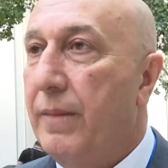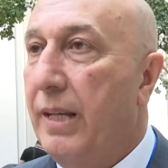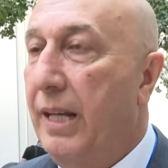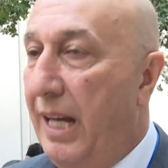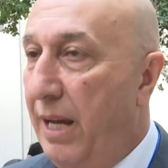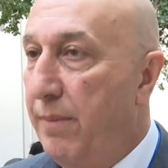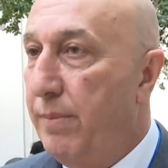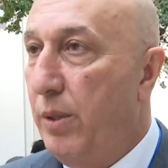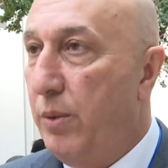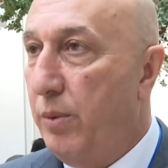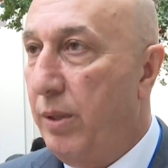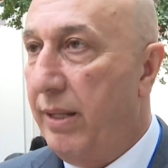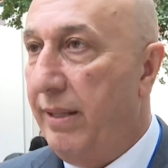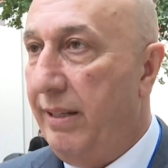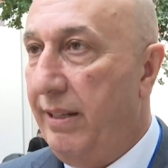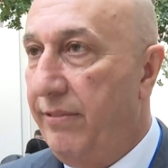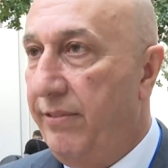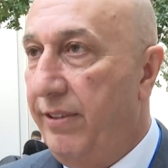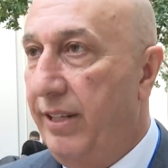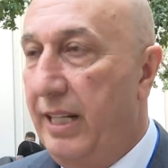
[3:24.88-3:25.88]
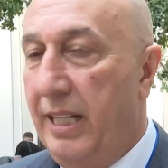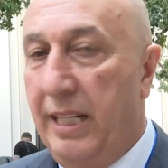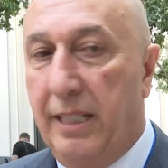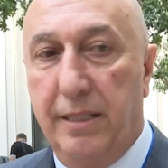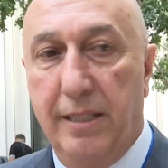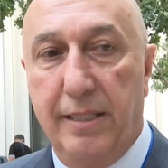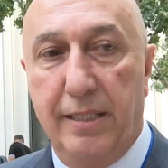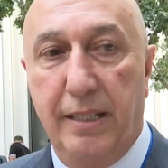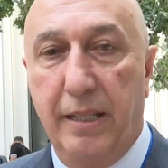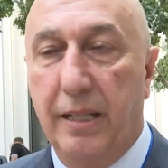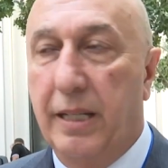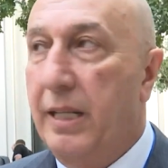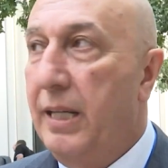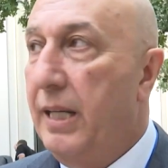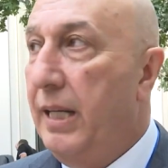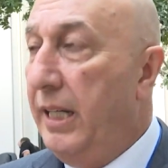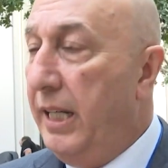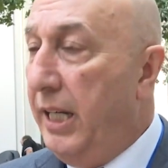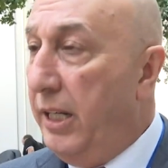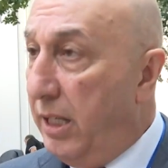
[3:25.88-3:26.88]
العمل واضحة في الـ دي سي
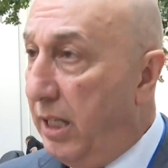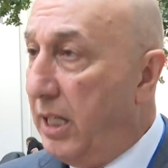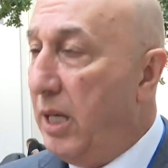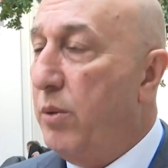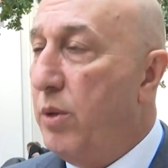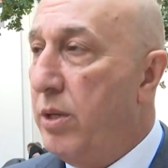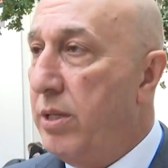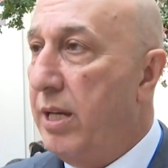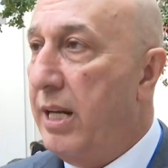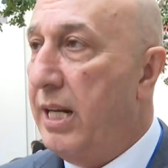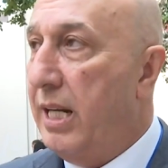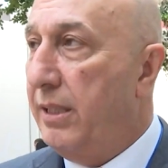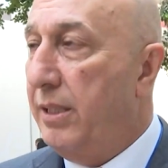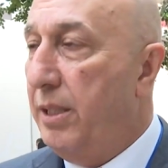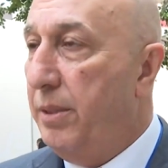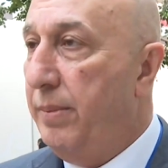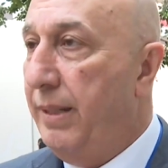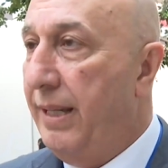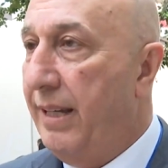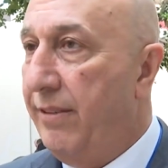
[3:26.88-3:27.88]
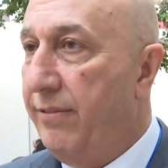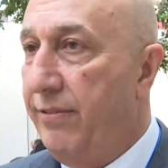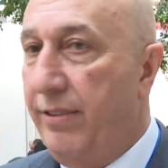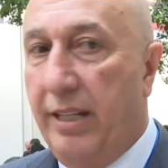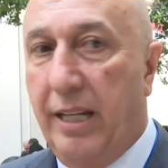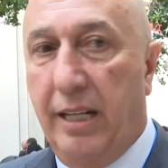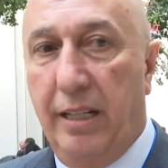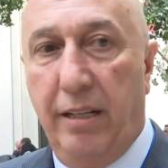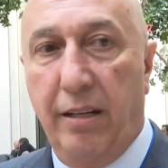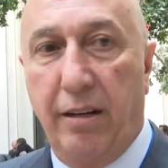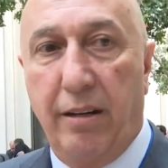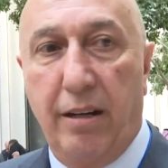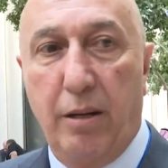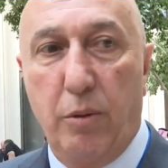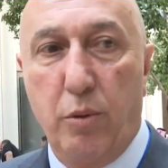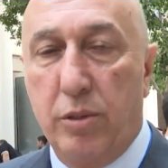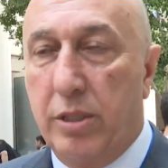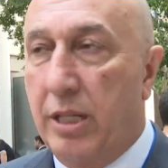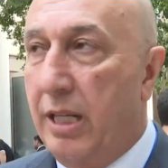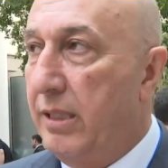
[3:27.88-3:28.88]
احنا كوزارة البيئة في
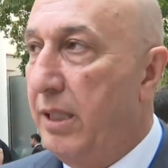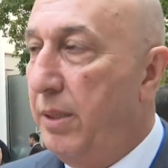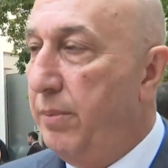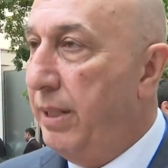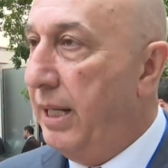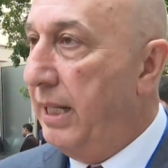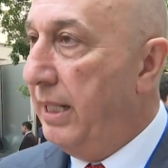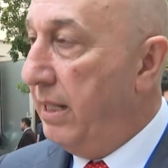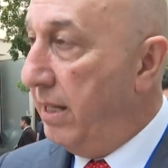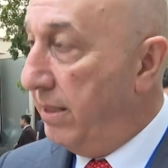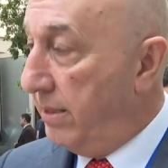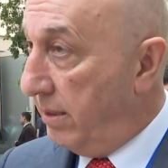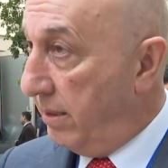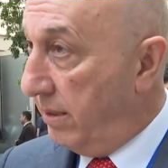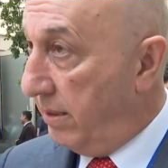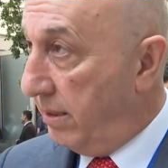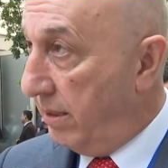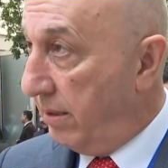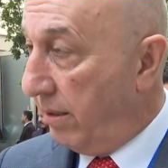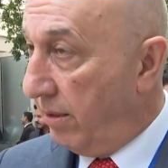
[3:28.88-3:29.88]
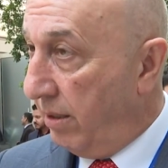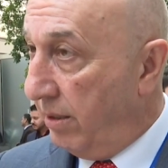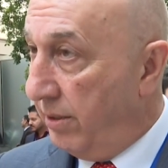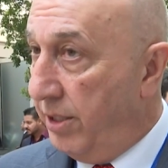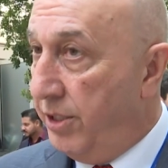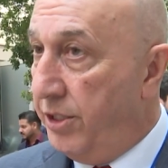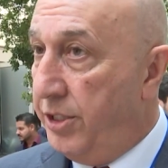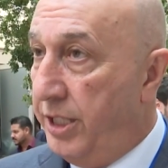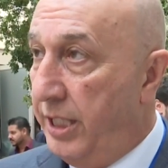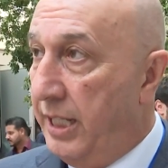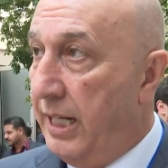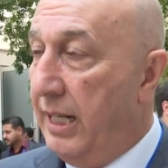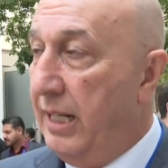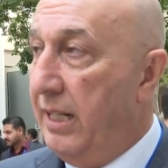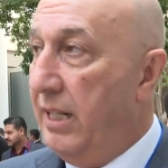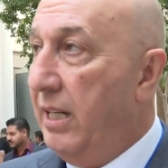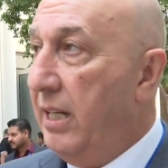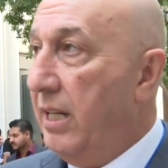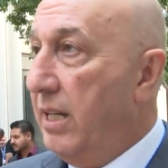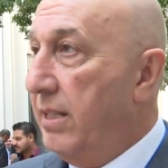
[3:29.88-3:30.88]
العراق وزارة البيئة لديها استراتيجية
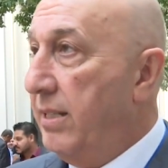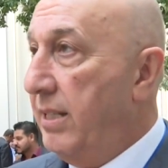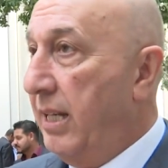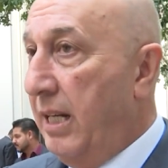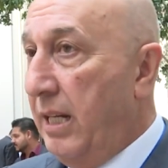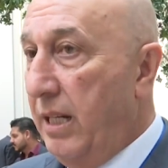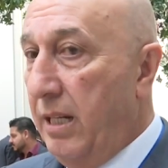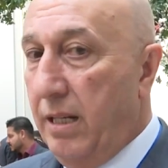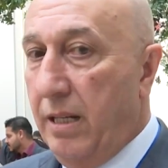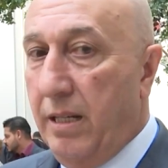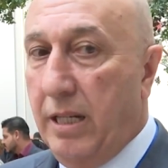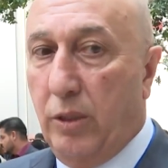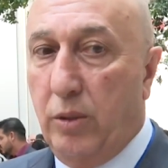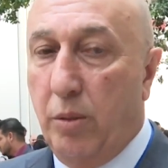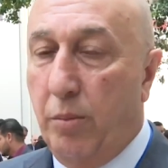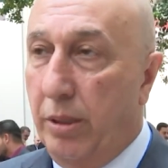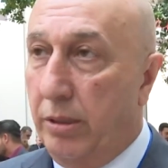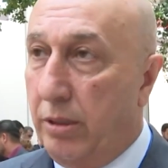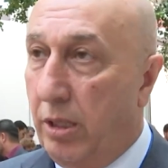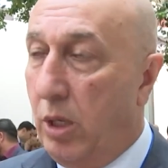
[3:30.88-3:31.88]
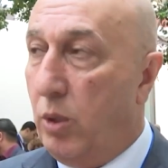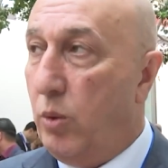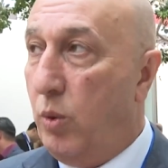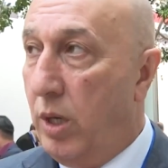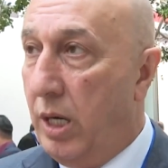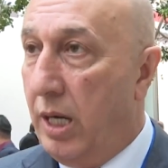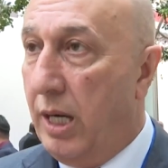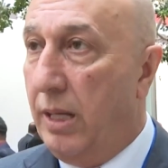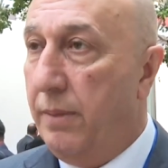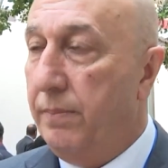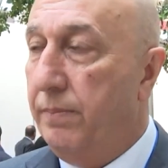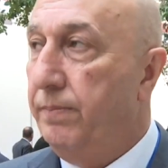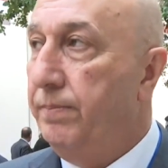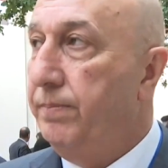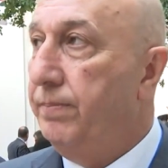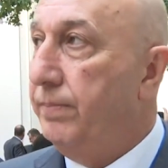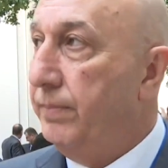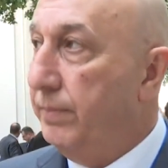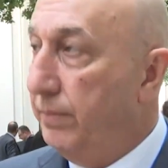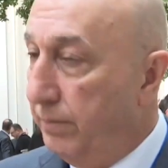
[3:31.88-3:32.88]
سيتم إطلاقها
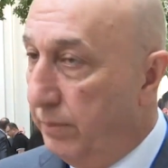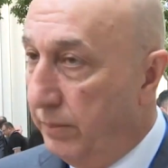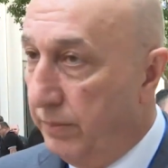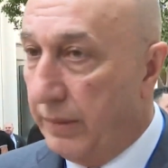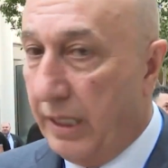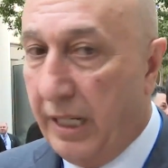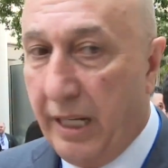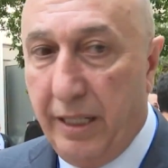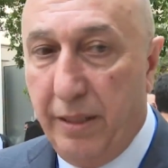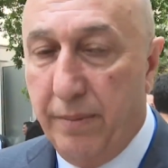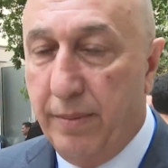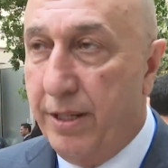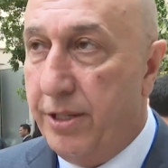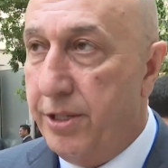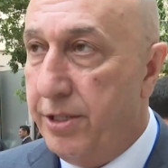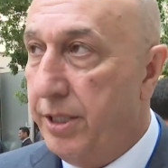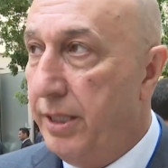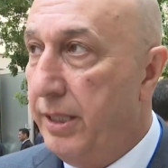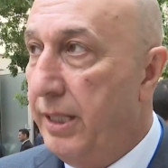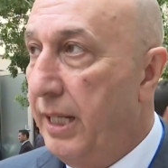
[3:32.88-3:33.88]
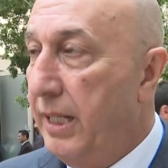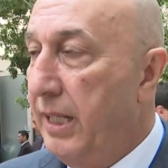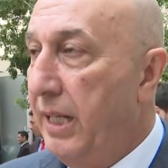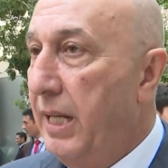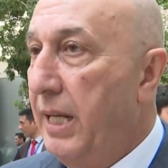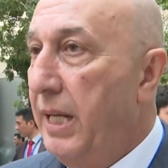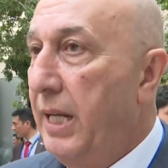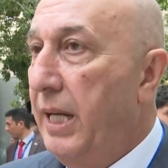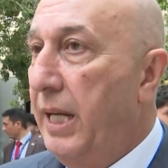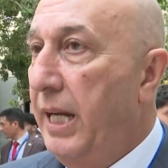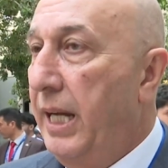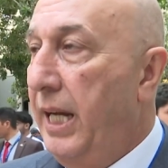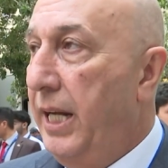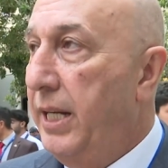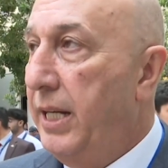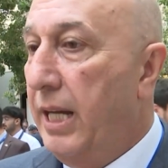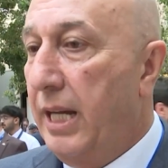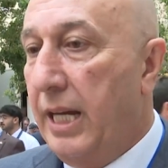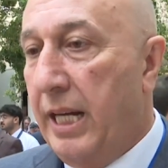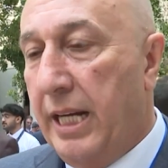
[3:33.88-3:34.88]
قريبا جدا
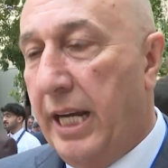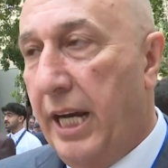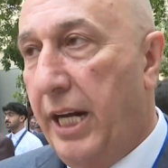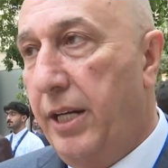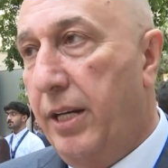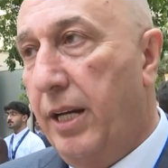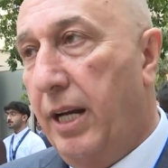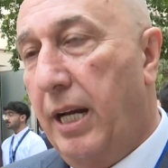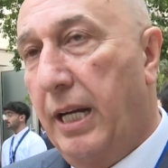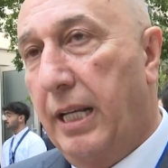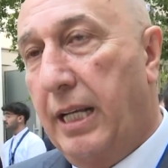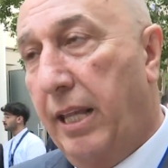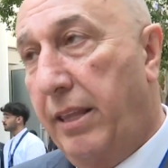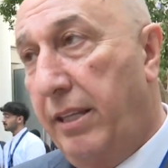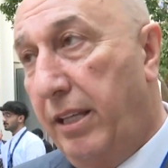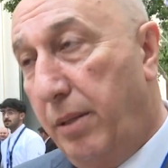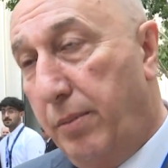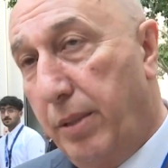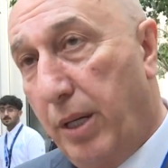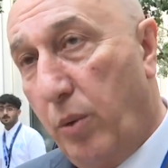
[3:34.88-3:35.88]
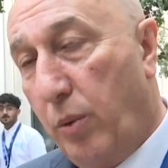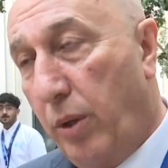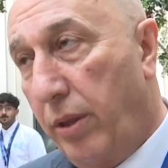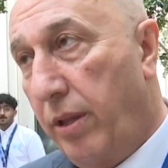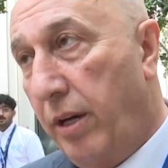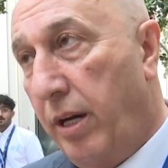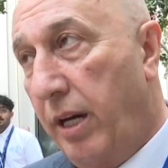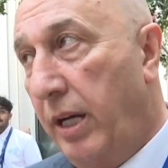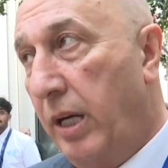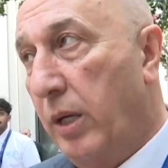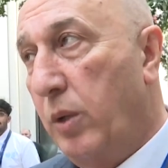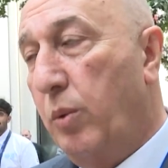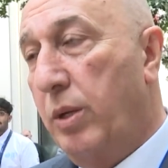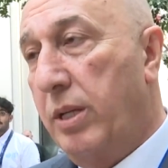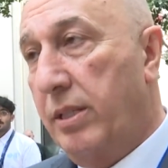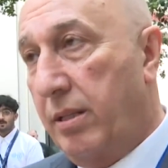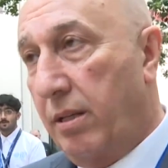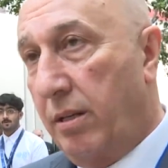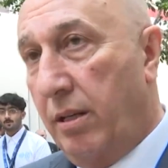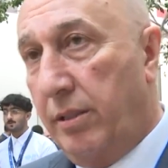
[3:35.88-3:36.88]
احنا انهينا الكثير من الوثائق
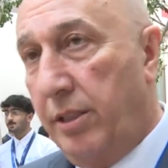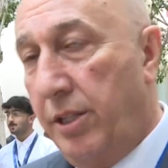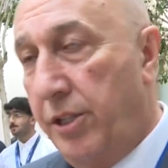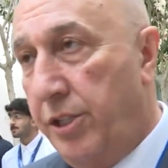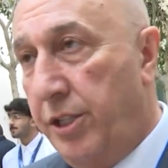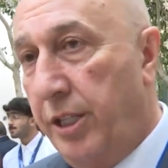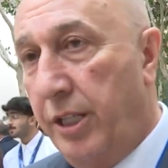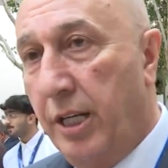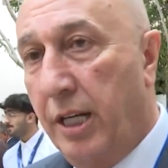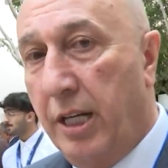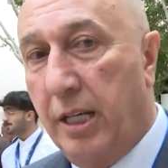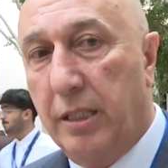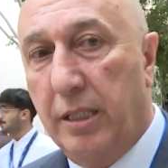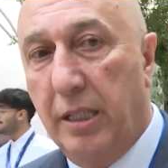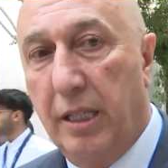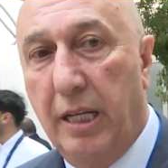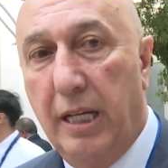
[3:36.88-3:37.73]
والاستراتيجيات